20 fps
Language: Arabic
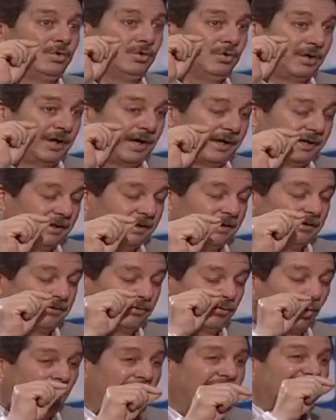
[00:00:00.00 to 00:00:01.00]
يعني
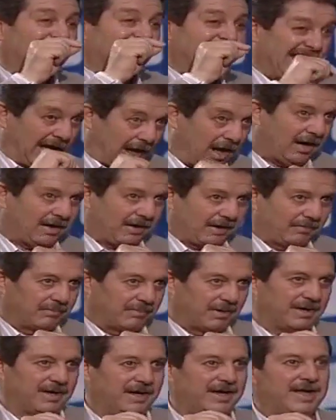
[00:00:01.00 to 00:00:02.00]
تقال للعقرب
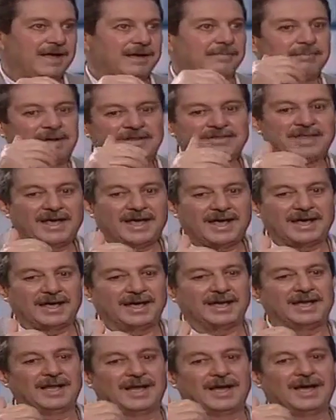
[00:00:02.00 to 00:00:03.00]
آه، مدها
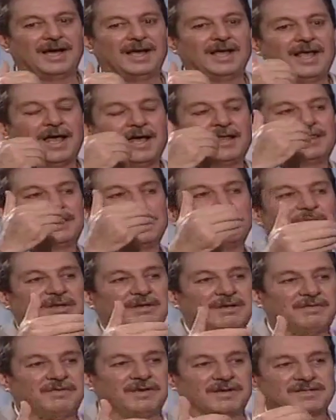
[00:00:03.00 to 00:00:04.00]
إلى الثورة
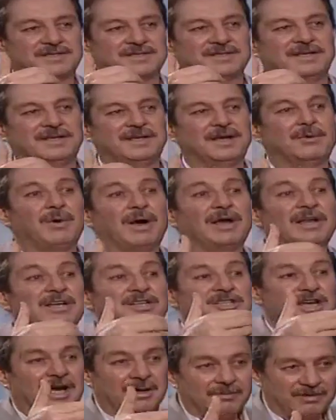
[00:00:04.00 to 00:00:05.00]
الفلسطينية وإلى
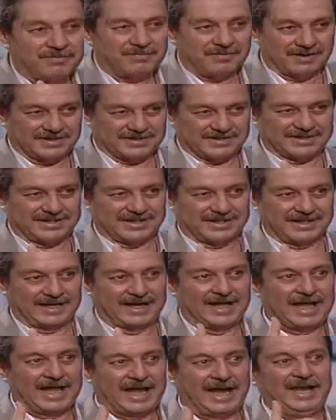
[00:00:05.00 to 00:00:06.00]
الشعب الفلسطيني
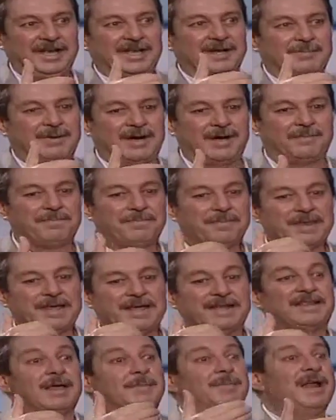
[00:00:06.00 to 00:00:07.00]
عندما
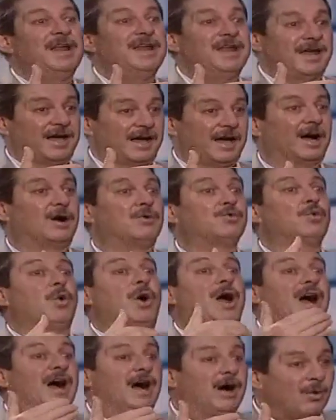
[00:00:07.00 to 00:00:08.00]
تبنى أو
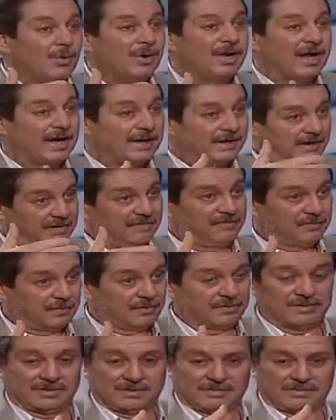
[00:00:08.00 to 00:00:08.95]
يحاول أن يفرض